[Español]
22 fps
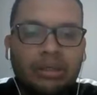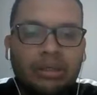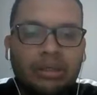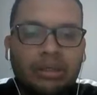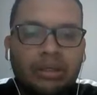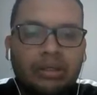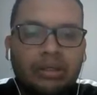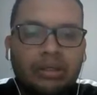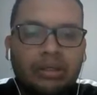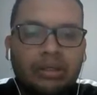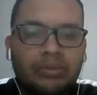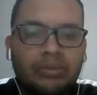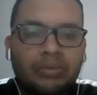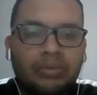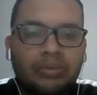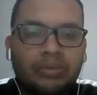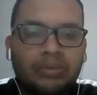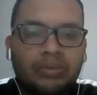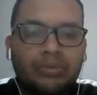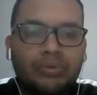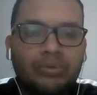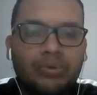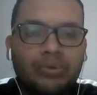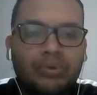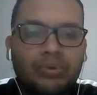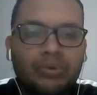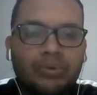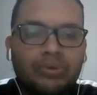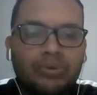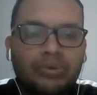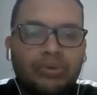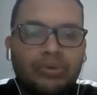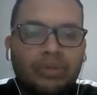y su,
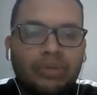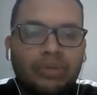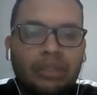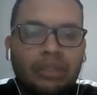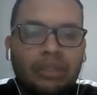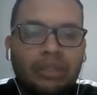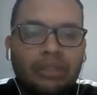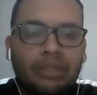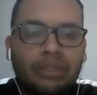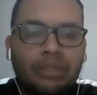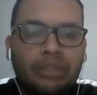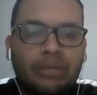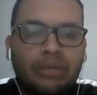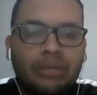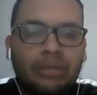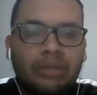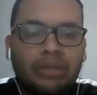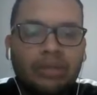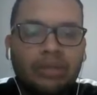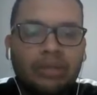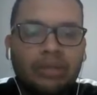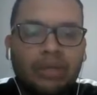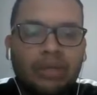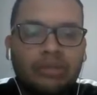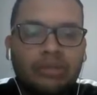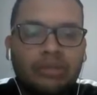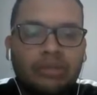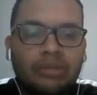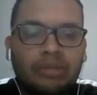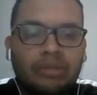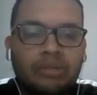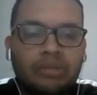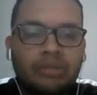costo total de inventario sería
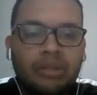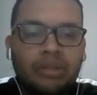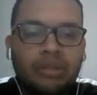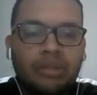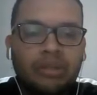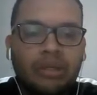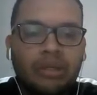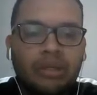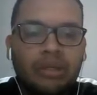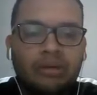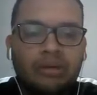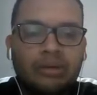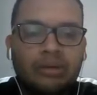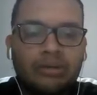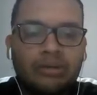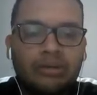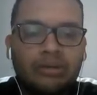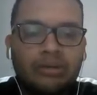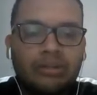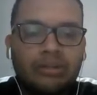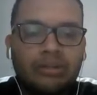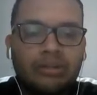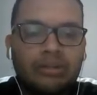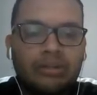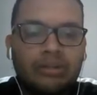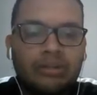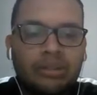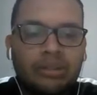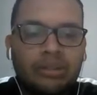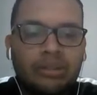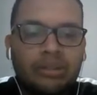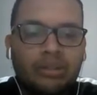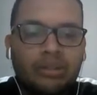
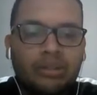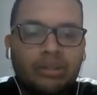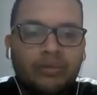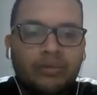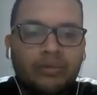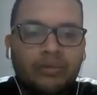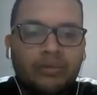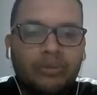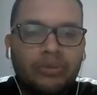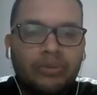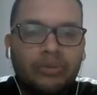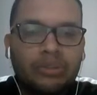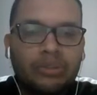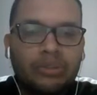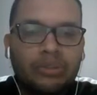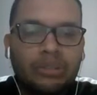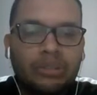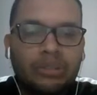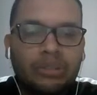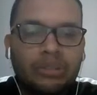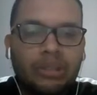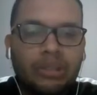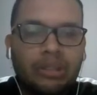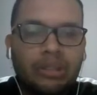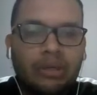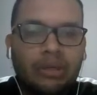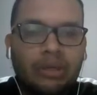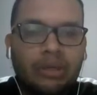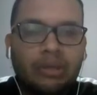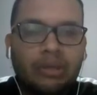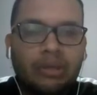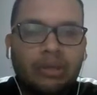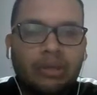
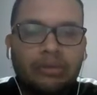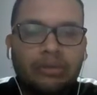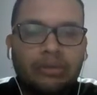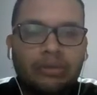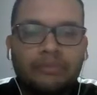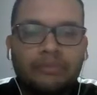14.862.74.